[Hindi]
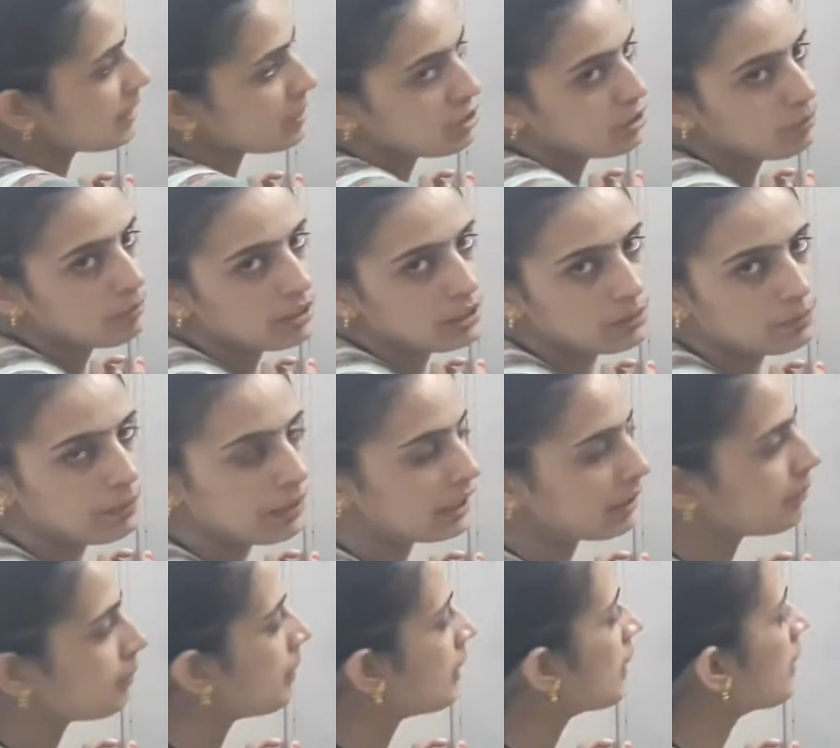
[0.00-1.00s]
स्टिमुलस
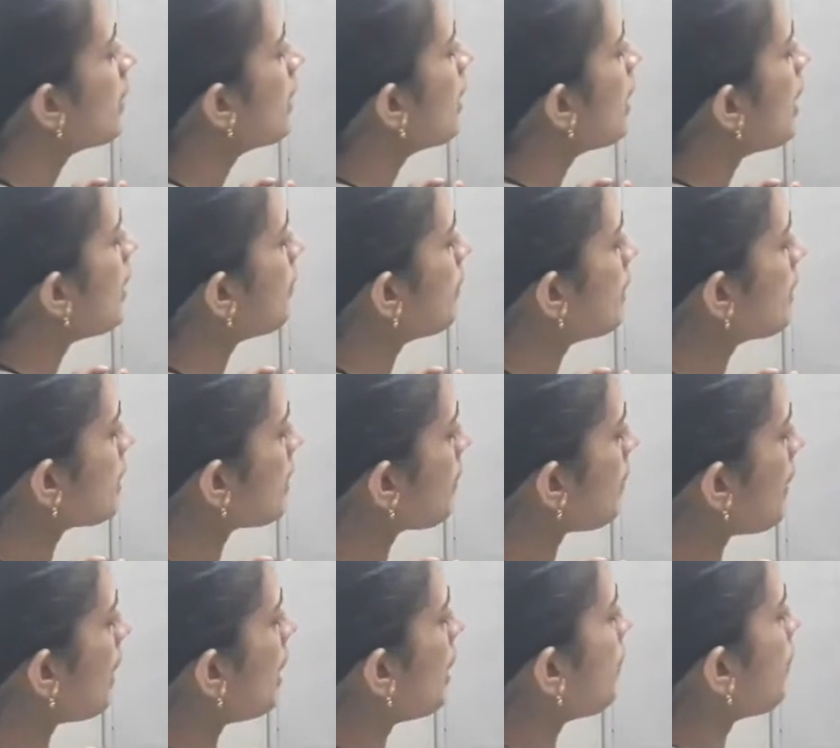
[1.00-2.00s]
बाद में हमने इसे
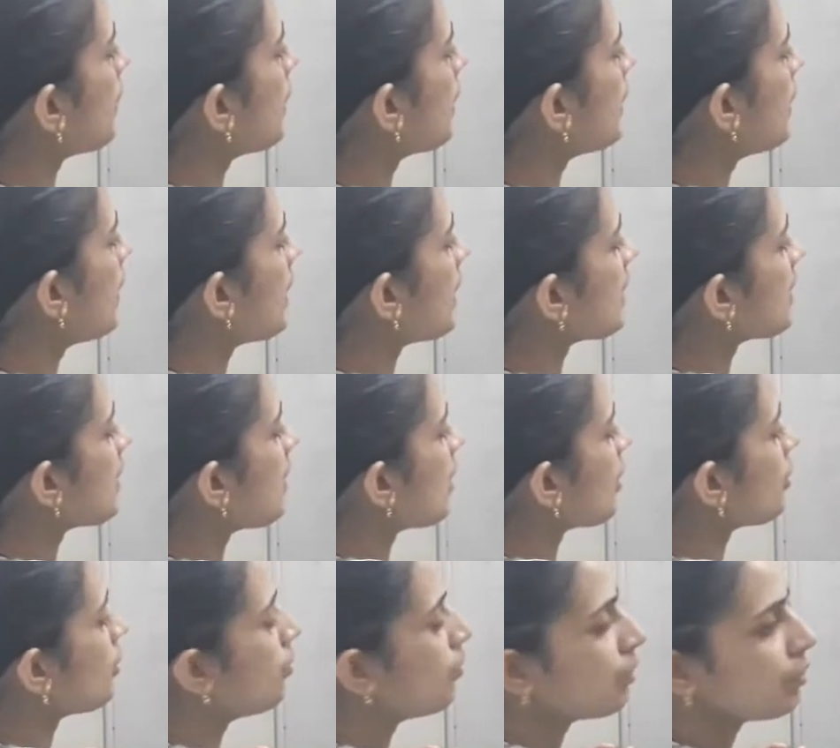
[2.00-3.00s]
पहले पढ़ी थी एस आर
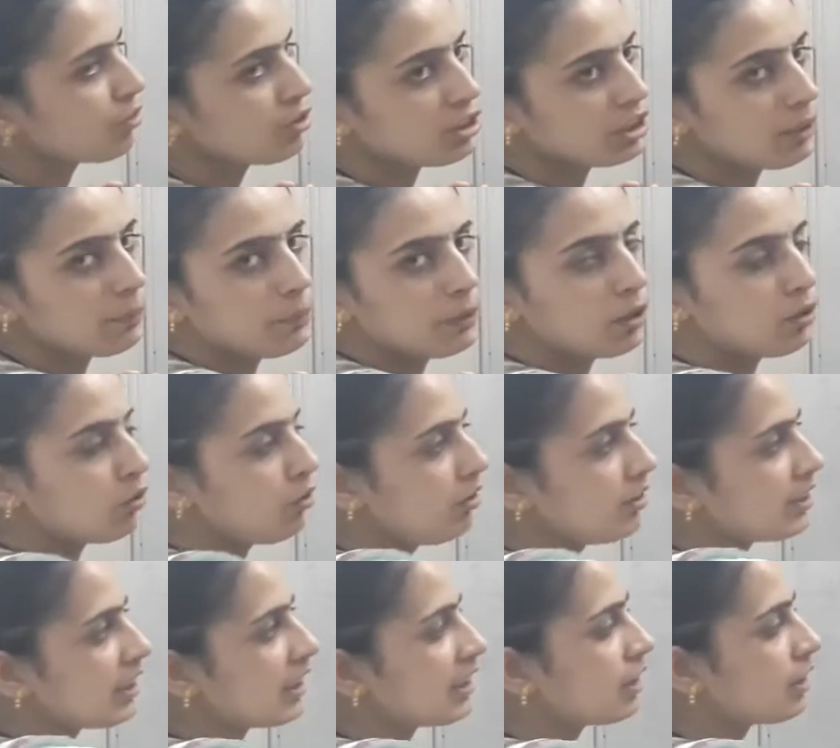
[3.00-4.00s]
थ्योरी उसके बिल्कुल
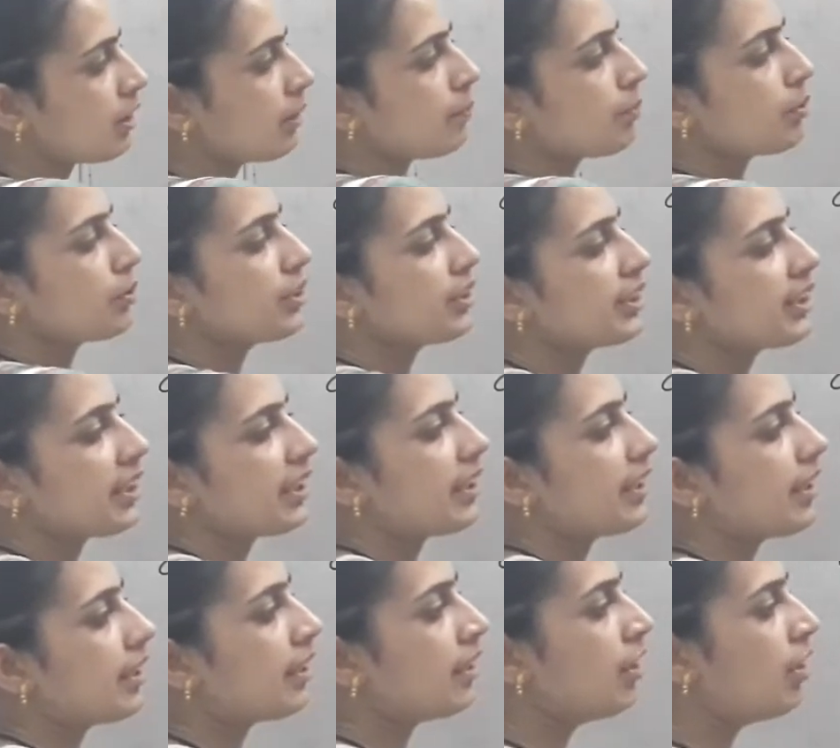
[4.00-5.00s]
जस्ट अपोजिट है ये